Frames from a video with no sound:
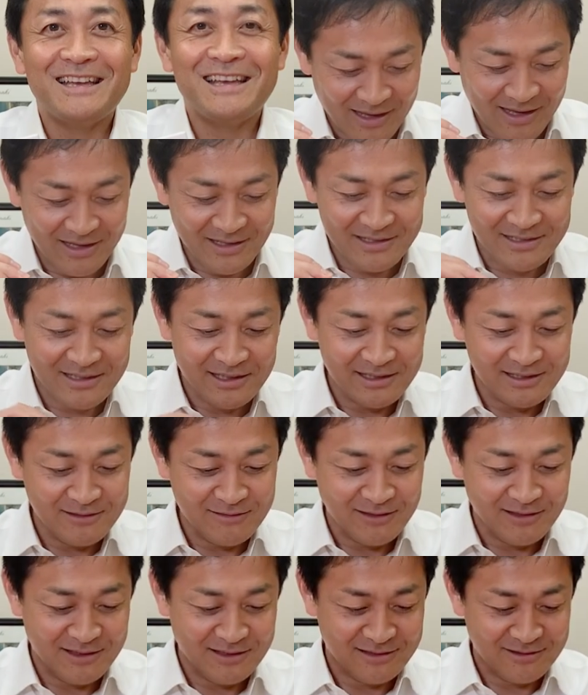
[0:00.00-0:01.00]
えー、1冊
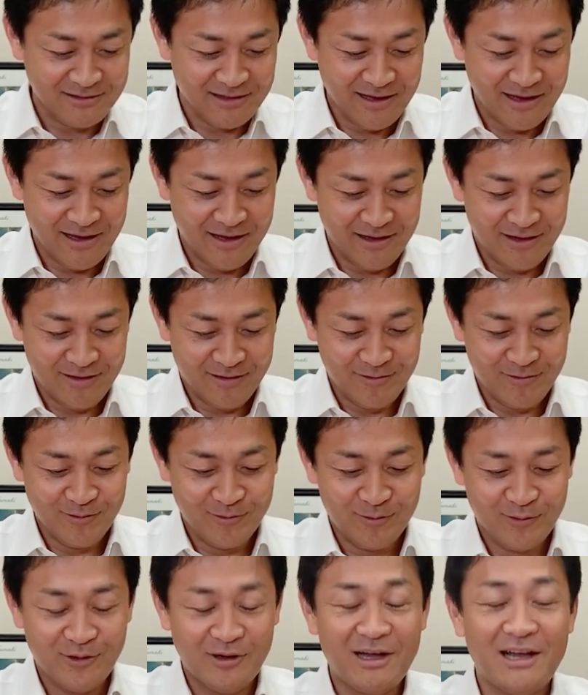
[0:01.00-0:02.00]
はですね、こ
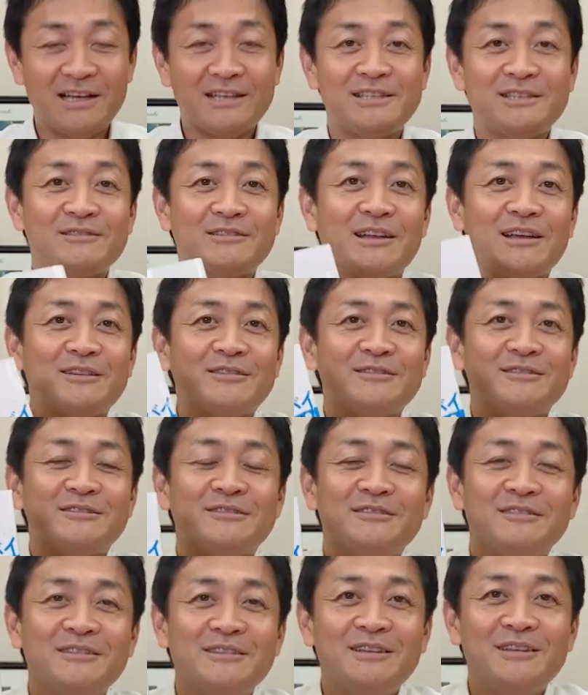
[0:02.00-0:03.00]
の
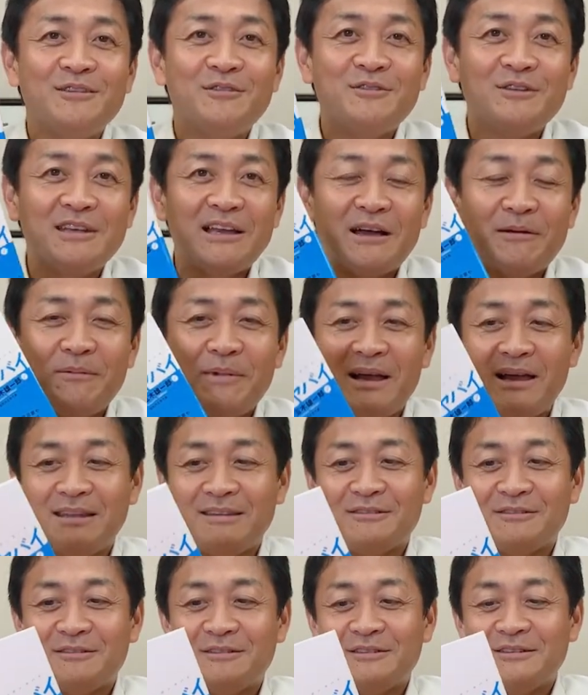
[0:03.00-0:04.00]
ハッシュタグ、日本やば
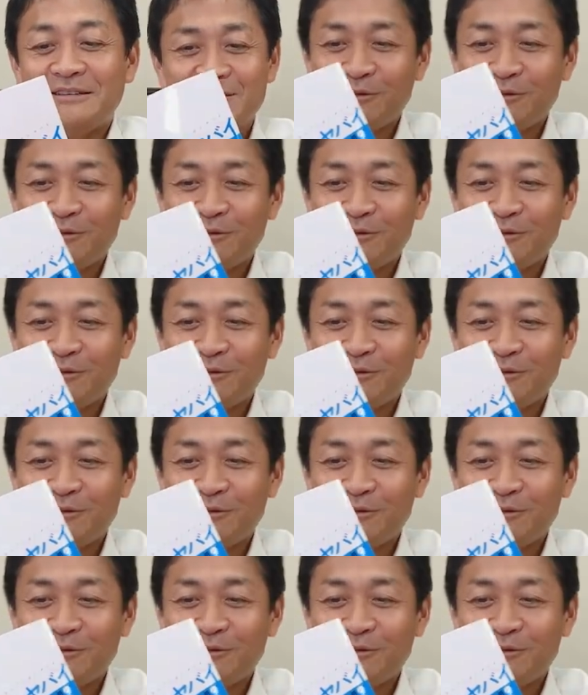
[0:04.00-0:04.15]
いと。